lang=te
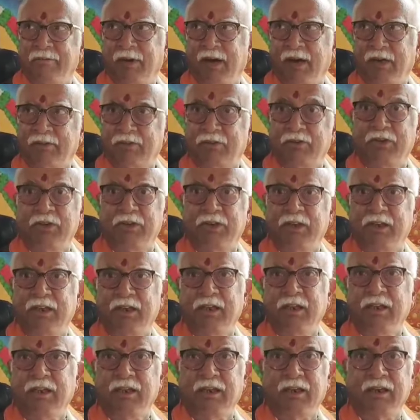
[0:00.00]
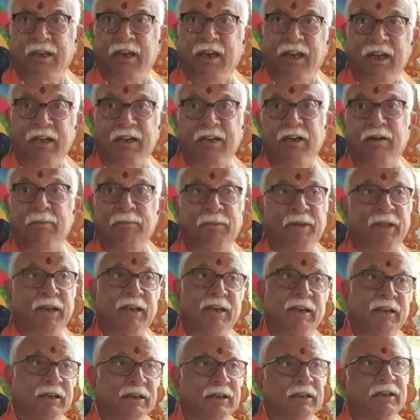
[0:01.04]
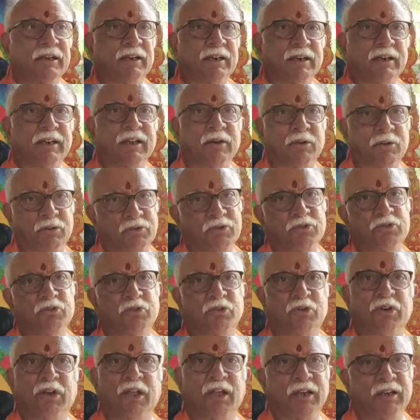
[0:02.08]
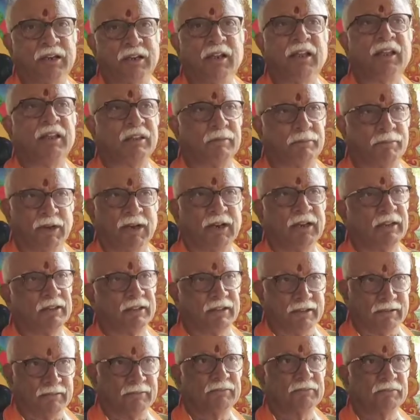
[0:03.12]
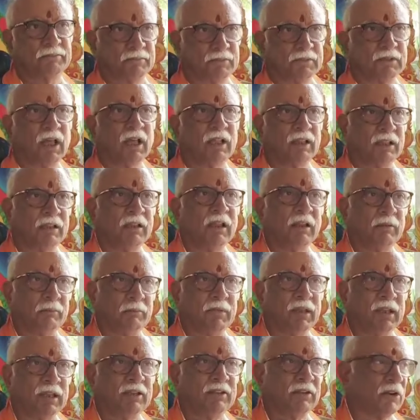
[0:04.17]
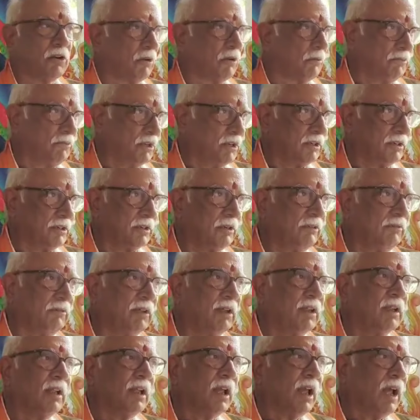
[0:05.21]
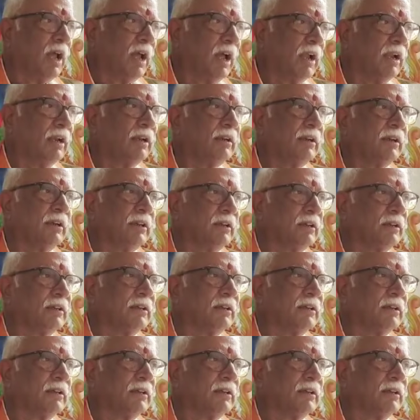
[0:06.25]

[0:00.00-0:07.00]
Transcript: భక్తులకి రేట్లు పెరగకుండా ఉంచుకోవడానికి ఇది ప్రయత్నం అది మేజర్ ఆబ్జెక్టివ్ అండ్